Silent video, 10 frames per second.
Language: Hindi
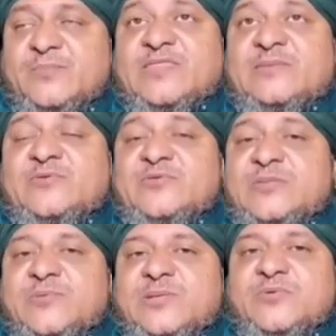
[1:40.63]
बाज़ार में जो
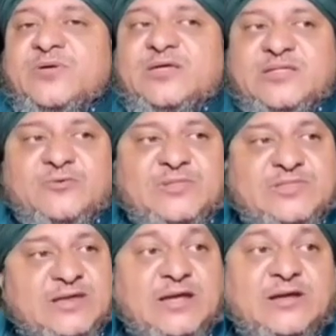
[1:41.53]
तिब नबी की किताबें
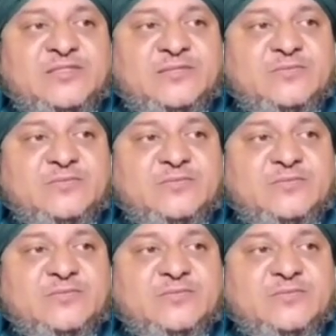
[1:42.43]
मिलती हैं लाकर